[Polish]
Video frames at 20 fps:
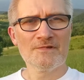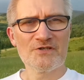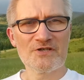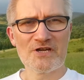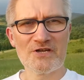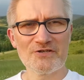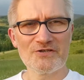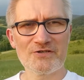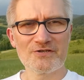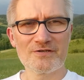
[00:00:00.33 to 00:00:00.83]

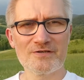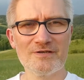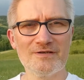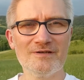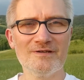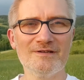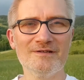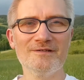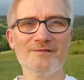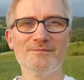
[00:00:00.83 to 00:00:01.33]
Cześć,
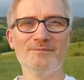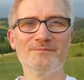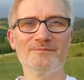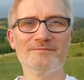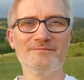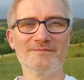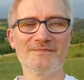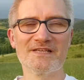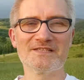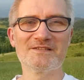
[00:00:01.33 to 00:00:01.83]

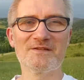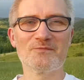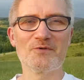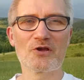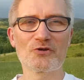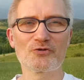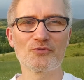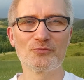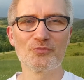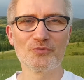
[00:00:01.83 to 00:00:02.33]
jestem
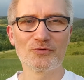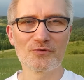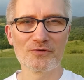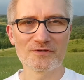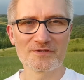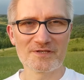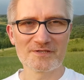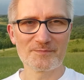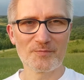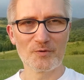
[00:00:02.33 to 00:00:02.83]
Jasiu
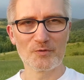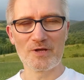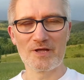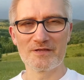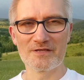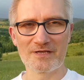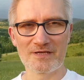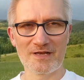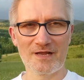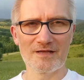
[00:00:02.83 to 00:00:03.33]
Bójko z zespołu
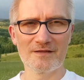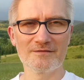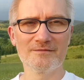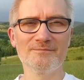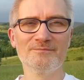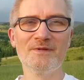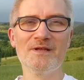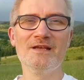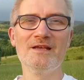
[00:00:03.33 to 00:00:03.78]
Jan i Klan